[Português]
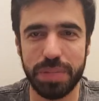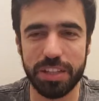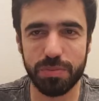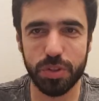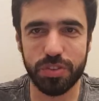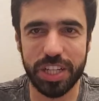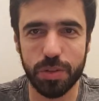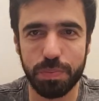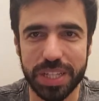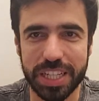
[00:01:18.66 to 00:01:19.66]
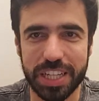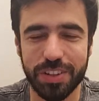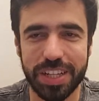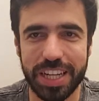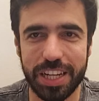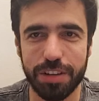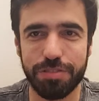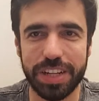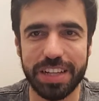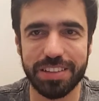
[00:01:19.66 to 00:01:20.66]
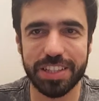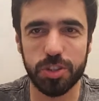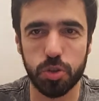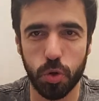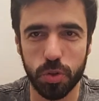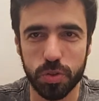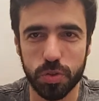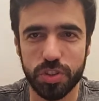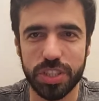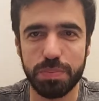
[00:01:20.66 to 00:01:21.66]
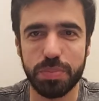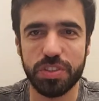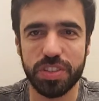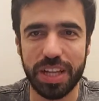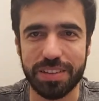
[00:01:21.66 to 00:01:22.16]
mesmo sendo pequeno, ele oferece todo tipo de